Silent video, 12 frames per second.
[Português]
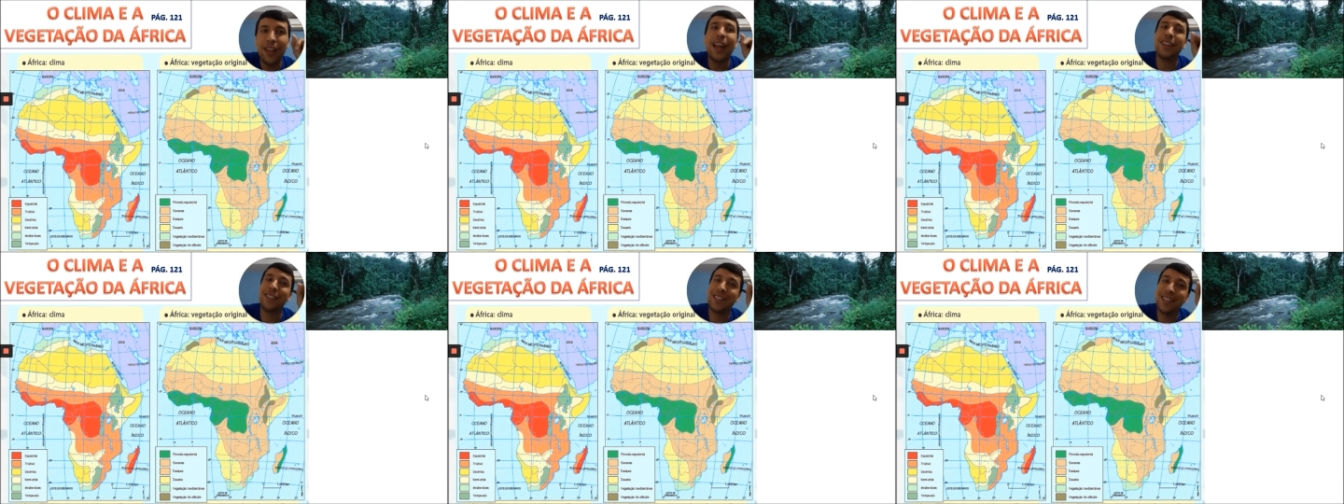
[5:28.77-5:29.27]
É
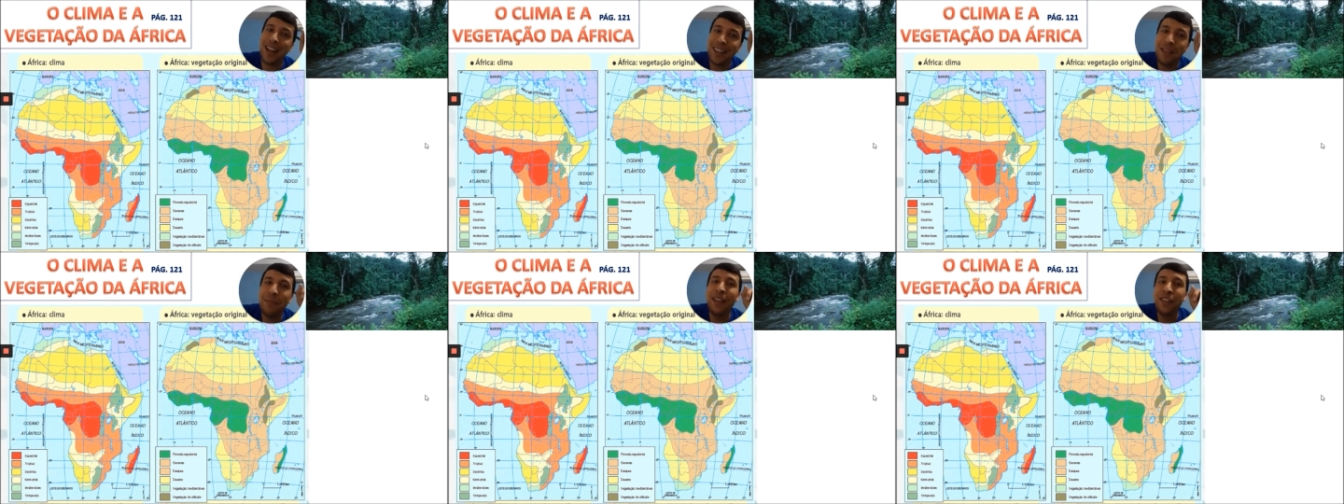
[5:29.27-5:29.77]

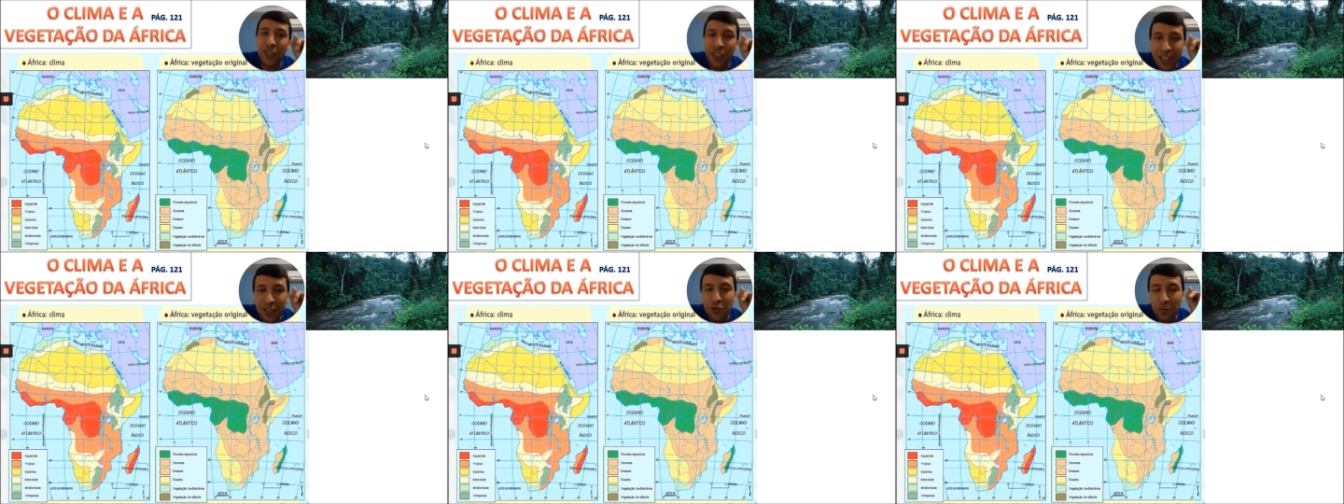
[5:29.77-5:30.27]
exatamente
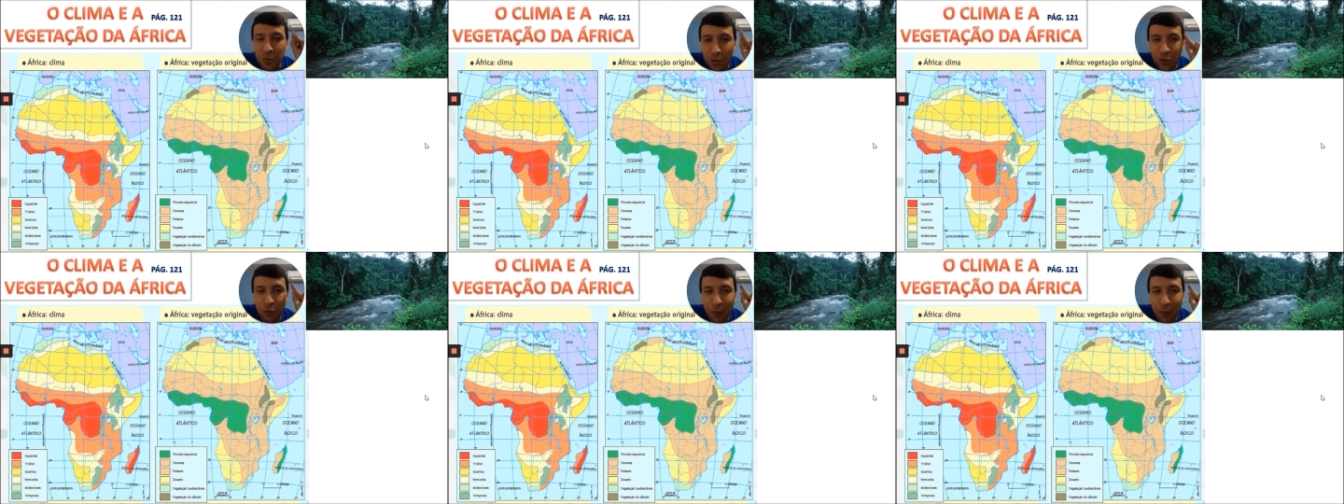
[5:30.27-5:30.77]
isso,
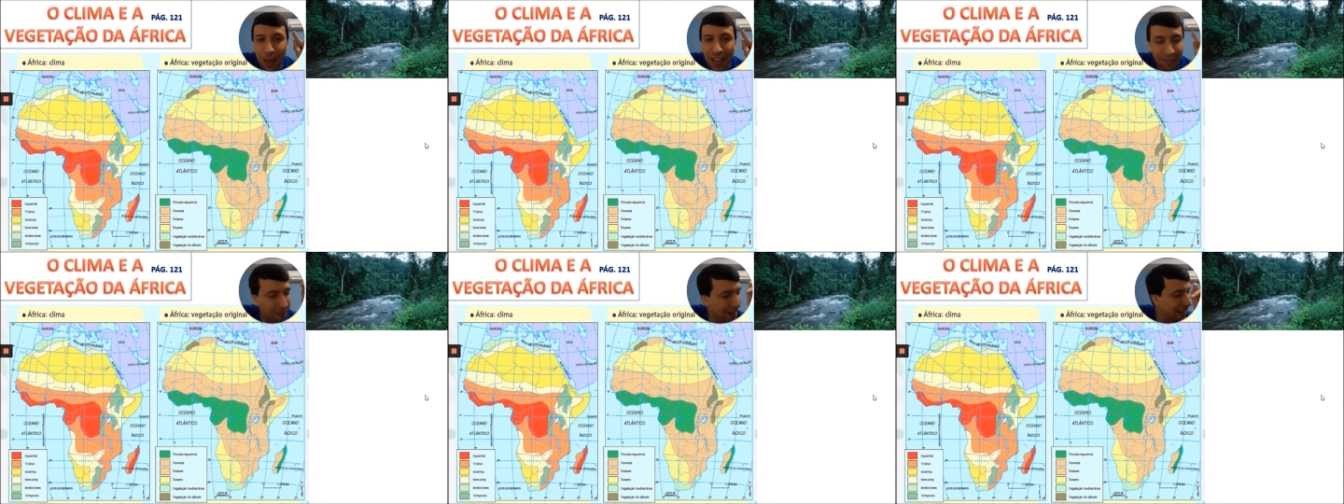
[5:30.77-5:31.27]
muito bem
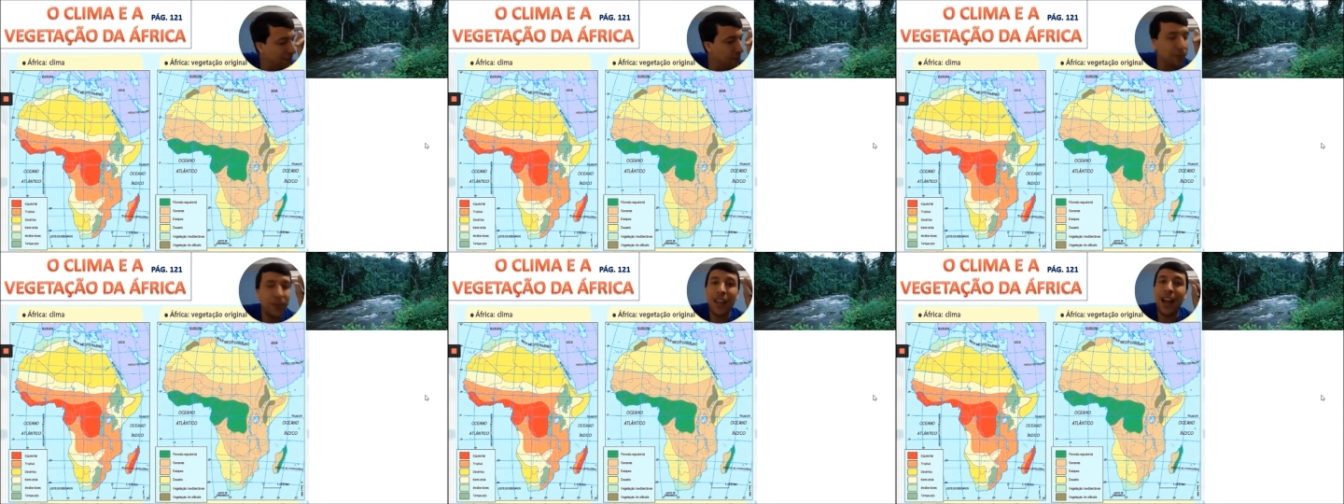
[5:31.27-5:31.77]

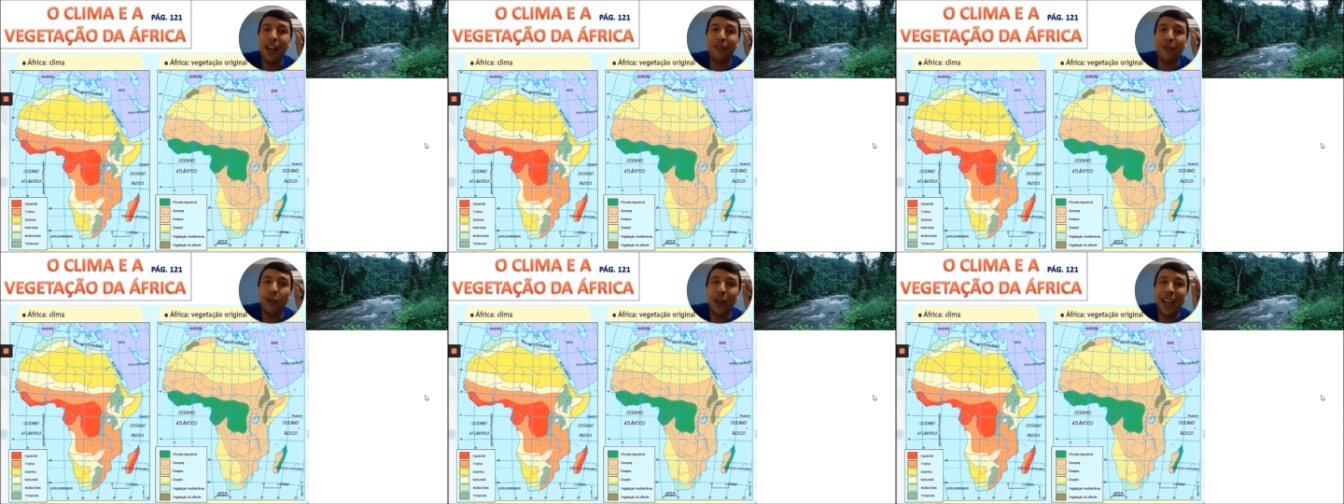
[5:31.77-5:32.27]
lembrado, a
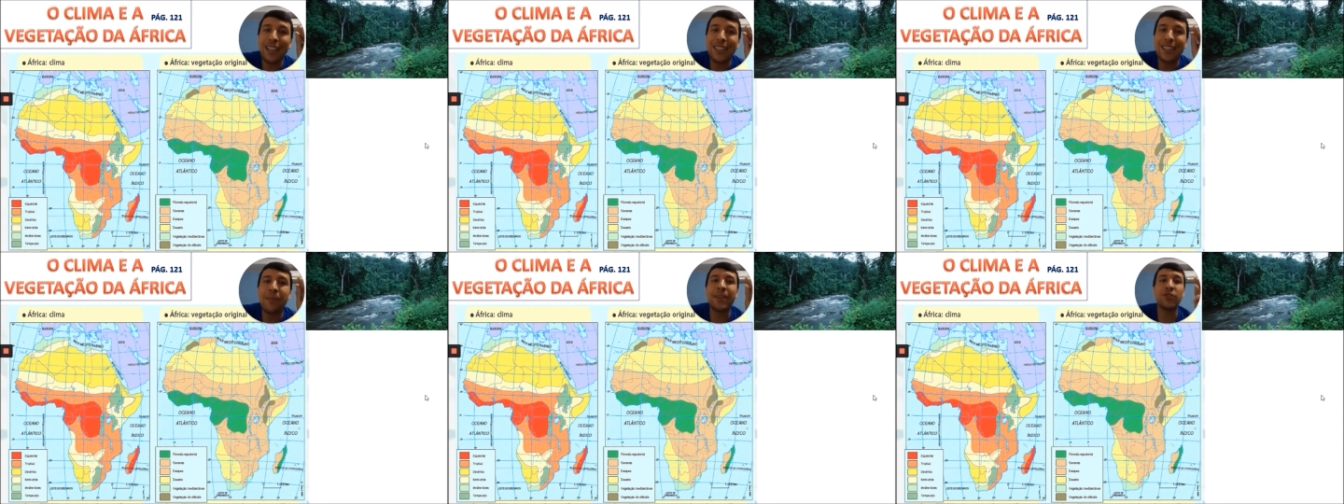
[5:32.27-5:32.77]

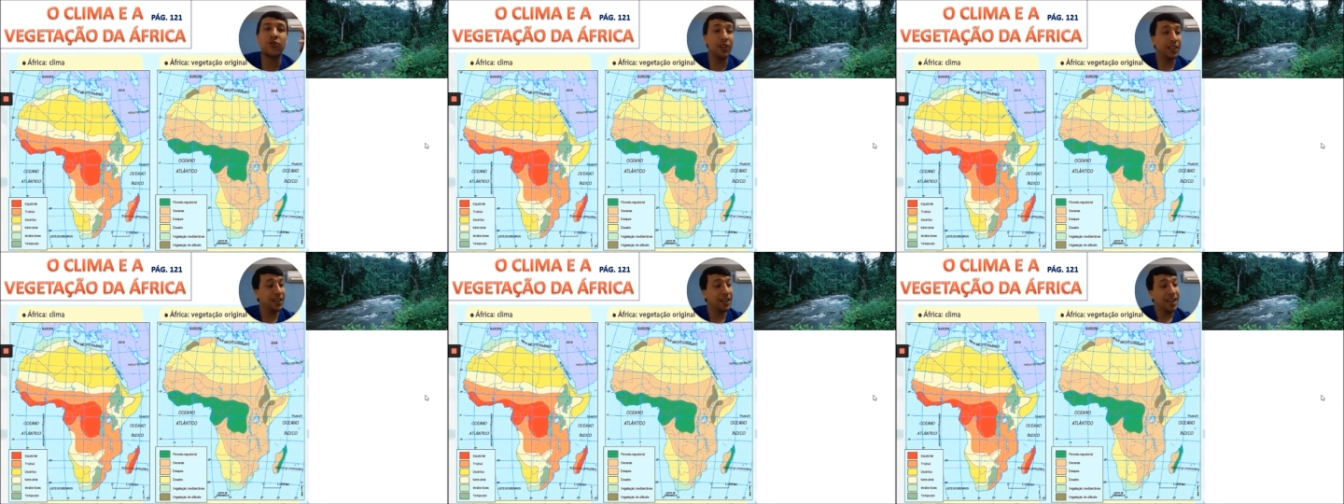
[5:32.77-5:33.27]
floresta
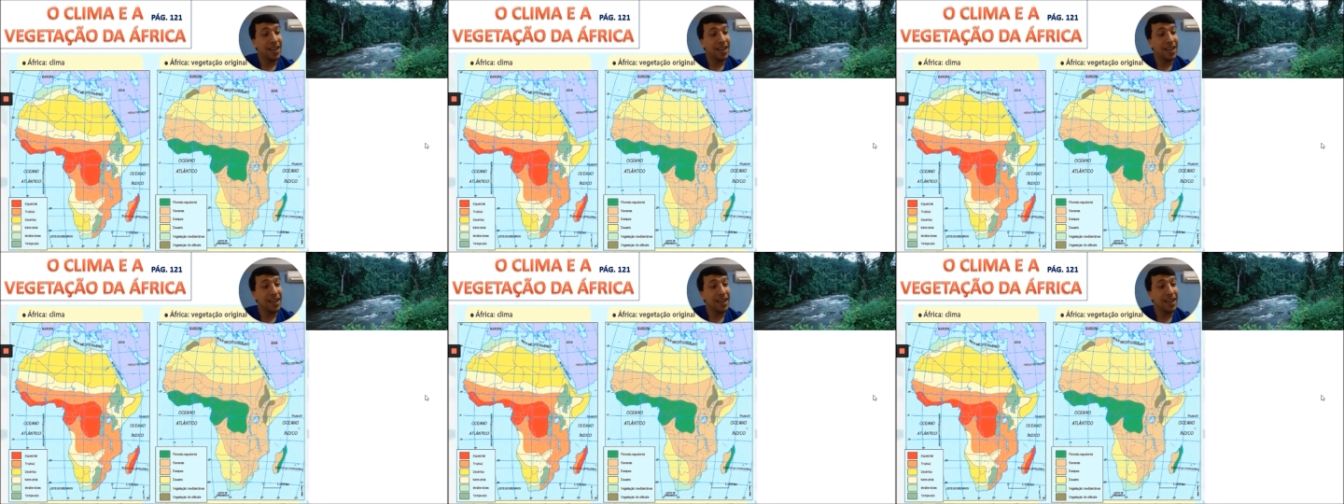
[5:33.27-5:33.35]
amazônica.